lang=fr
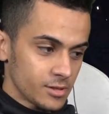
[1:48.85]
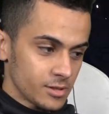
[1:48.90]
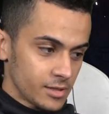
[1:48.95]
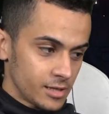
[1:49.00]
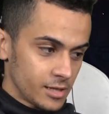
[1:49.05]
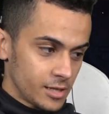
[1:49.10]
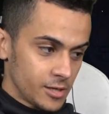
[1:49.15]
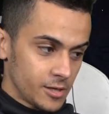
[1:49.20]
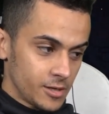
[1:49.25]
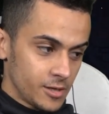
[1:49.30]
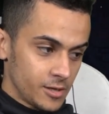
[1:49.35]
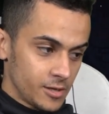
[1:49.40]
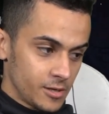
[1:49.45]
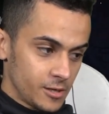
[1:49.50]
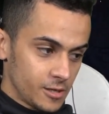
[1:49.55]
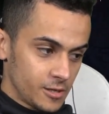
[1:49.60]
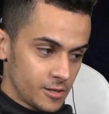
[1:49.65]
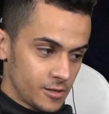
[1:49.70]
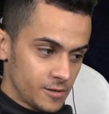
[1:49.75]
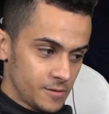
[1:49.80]

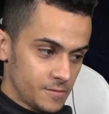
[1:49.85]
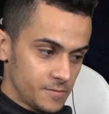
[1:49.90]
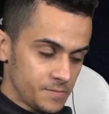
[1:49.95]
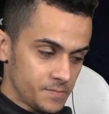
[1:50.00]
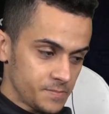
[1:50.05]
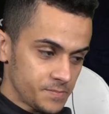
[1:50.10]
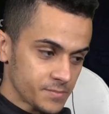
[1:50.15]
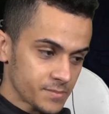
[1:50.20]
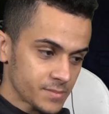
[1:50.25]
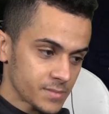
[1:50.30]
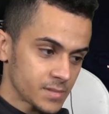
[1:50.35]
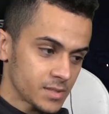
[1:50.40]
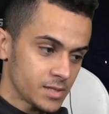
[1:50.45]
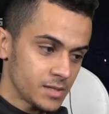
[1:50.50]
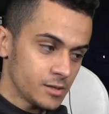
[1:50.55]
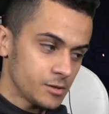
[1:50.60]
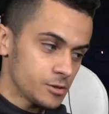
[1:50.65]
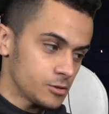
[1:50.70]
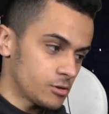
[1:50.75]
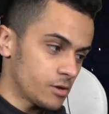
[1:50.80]
je
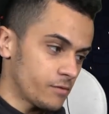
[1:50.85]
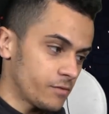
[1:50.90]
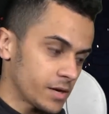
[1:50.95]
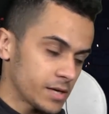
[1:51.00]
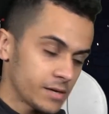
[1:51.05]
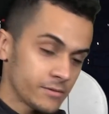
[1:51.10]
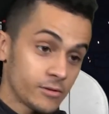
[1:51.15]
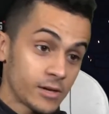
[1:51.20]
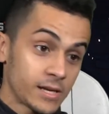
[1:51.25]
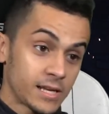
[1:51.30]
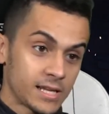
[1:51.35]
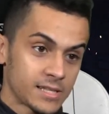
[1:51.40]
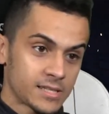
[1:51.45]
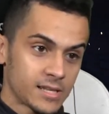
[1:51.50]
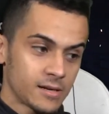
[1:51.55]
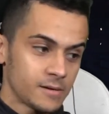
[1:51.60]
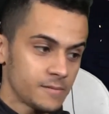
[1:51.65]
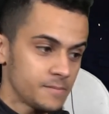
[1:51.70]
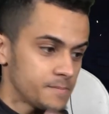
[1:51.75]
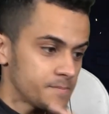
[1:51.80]
dois faire les deux avec la
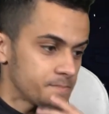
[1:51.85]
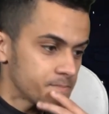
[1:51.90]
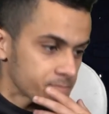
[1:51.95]
salle.